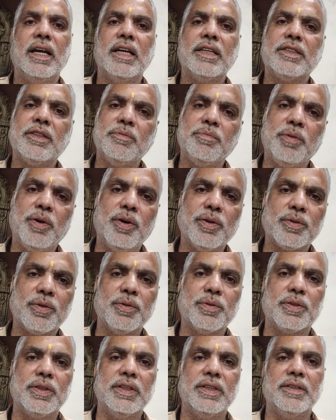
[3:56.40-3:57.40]
ऐसे बहुत
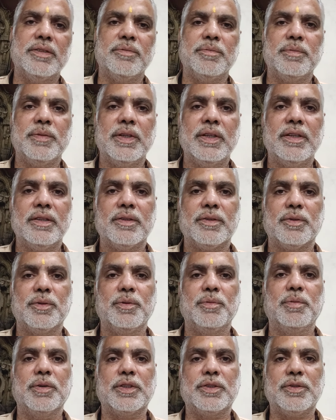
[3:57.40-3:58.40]
होते हैं
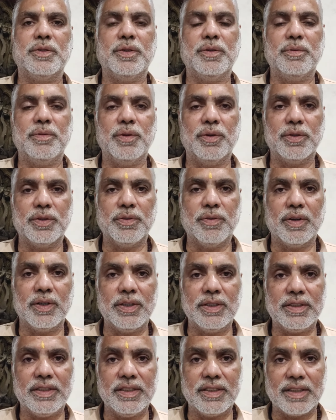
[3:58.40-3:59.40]
तो बच्चों
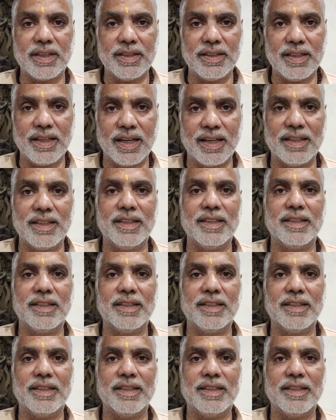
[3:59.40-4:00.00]
नौजवान इस चीज़ का ध्यान